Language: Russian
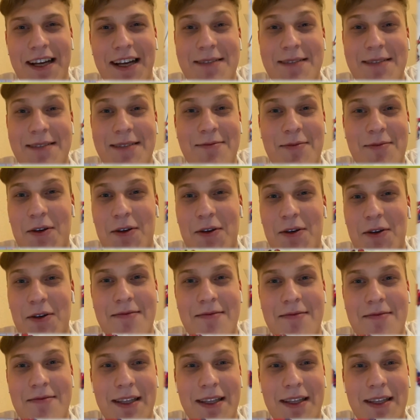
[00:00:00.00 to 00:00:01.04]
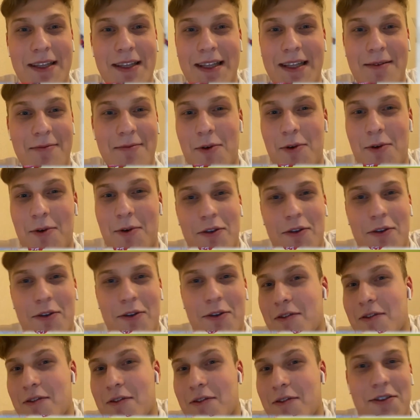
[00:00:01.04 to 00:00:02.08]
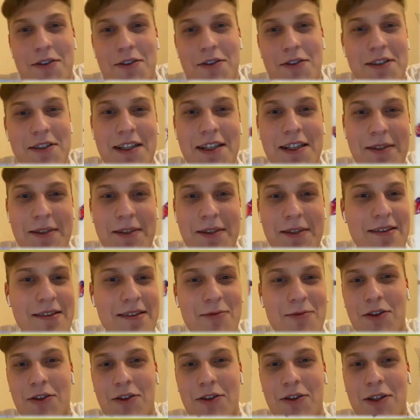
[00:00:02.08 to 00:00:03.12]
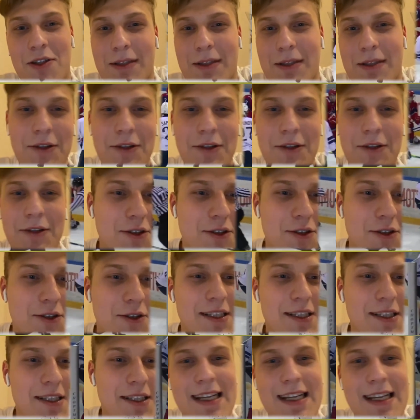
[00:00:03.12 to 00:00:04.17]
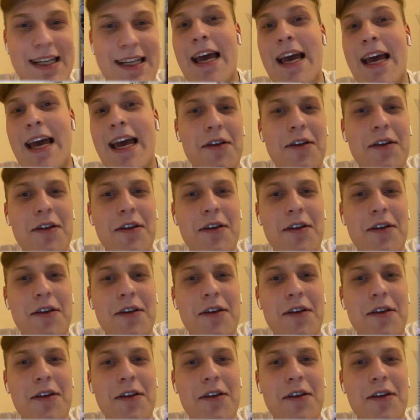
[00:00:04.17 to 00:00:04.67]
разными способами, там, могут кто-то в лицо затормозить, может кто-то подтолкнуть, что-то сказать.